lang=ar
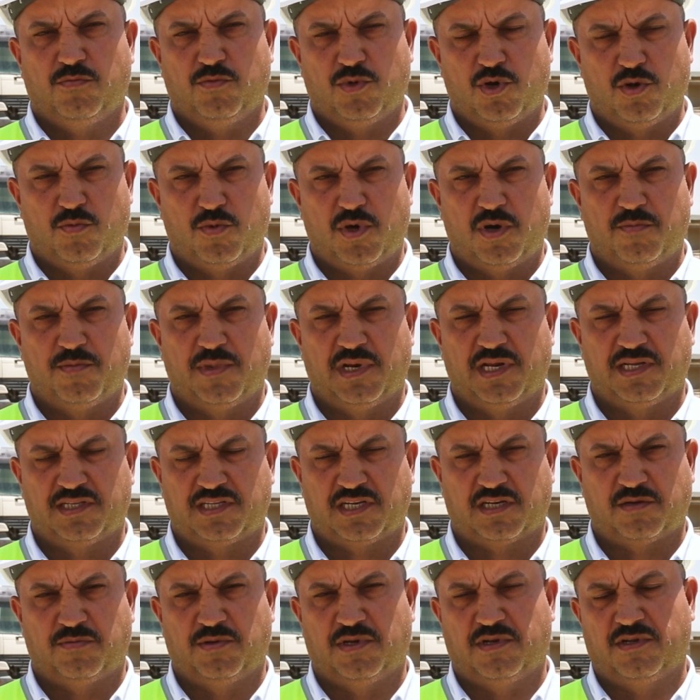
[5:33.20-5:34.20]
من المؤمل أن
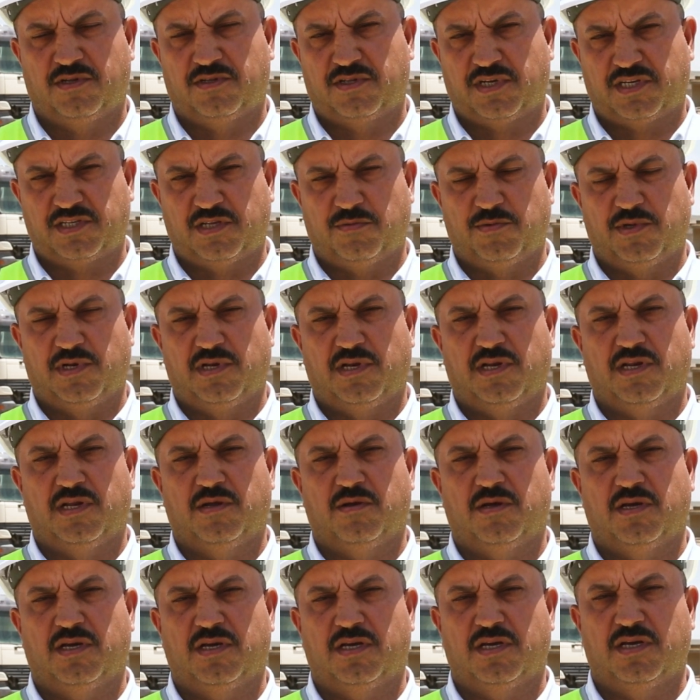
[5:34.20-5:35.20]
تكمل تكتمل
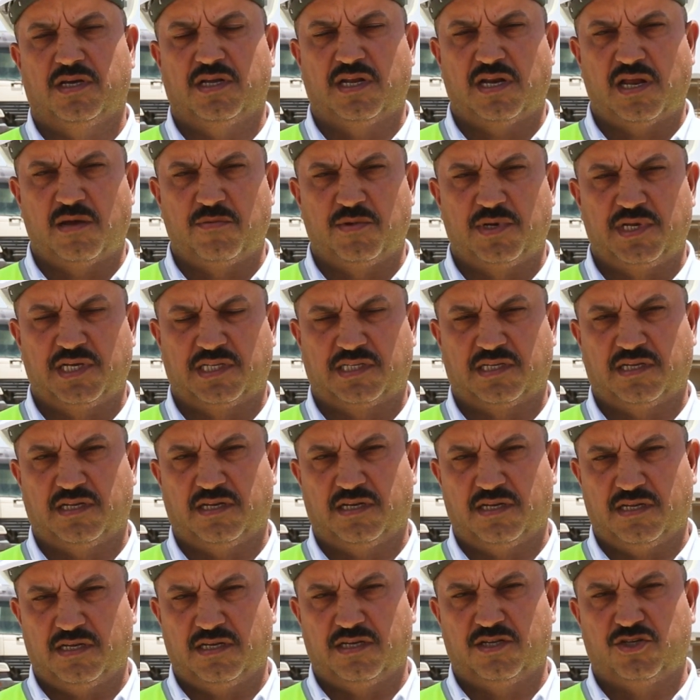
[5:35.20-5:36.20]
آه، عملية
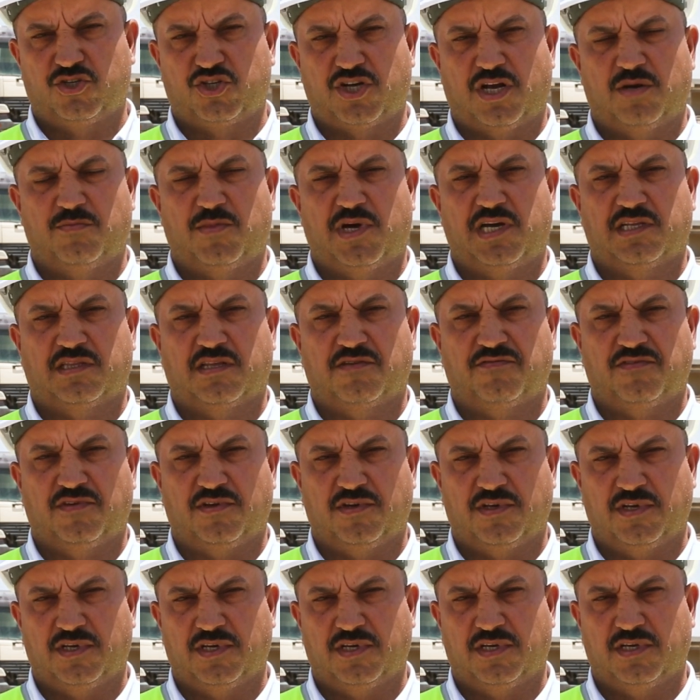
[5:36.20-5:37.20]
إنشاء المحطة
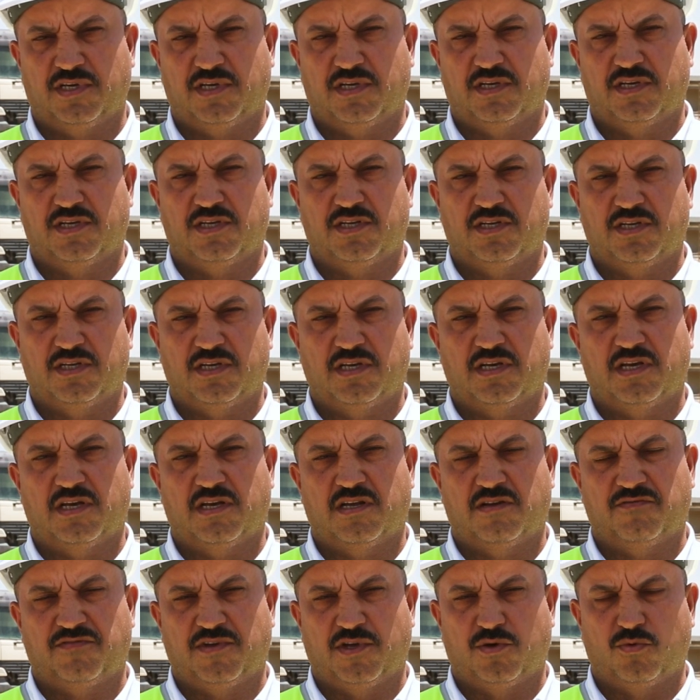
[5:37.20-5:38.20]
في
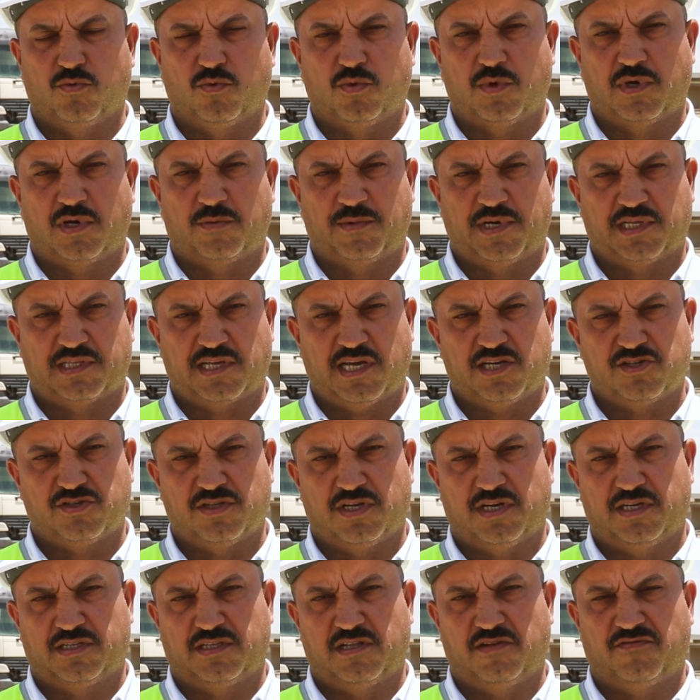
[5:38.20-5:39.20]
2014
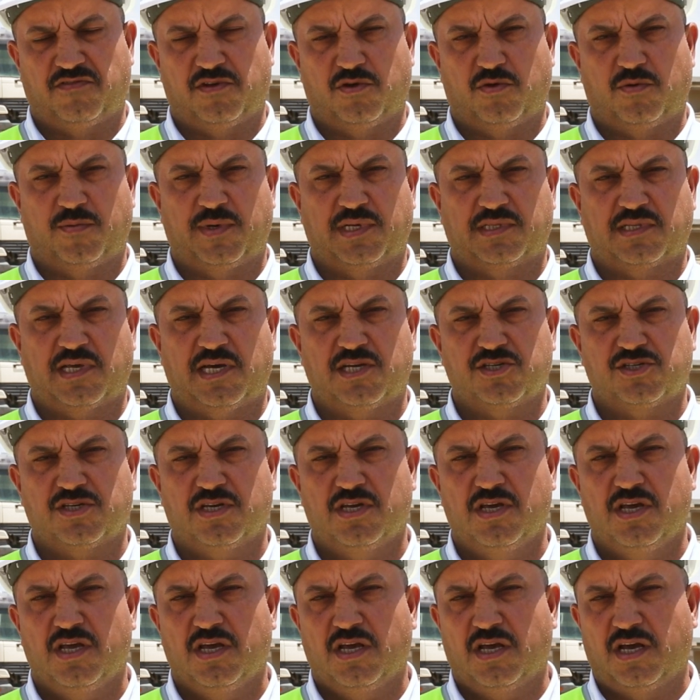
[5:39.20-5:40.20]
آه، نهاية 2014
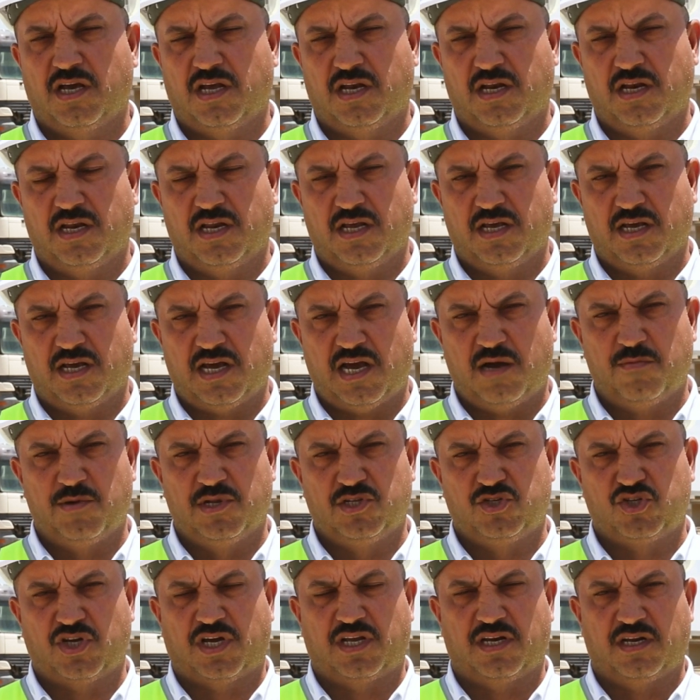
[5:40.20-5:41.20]

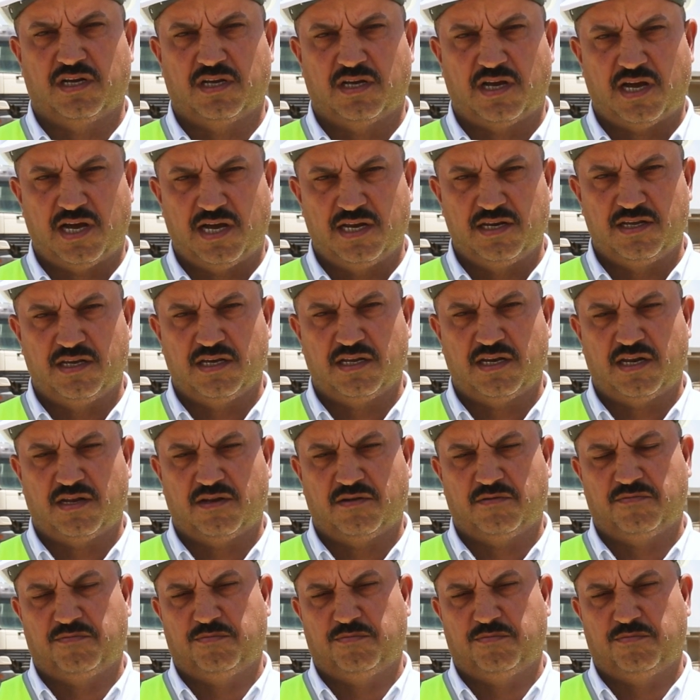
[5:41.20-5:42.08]
العمل جاري حاليا